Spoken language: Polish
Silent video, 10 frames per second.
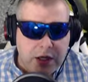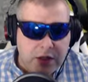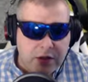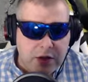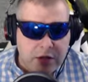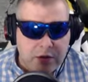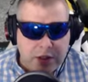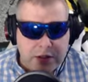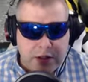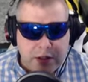aha, tylko
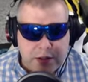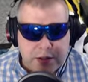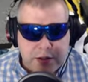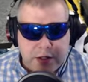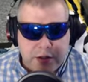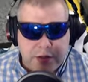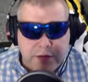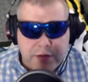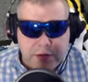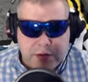akurat nie
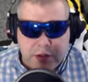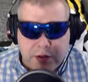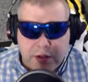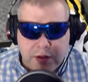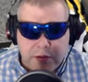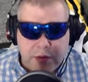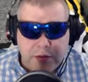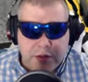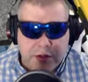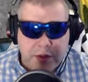skręciłem w tą stronę dobrą
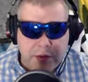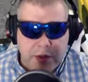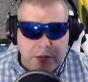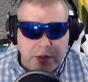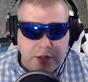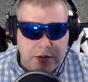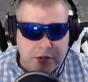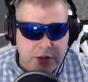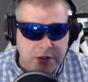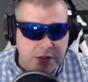co trzeba, no ale
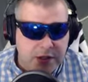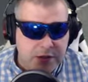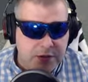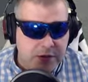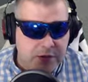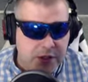to nic, zaraz sobie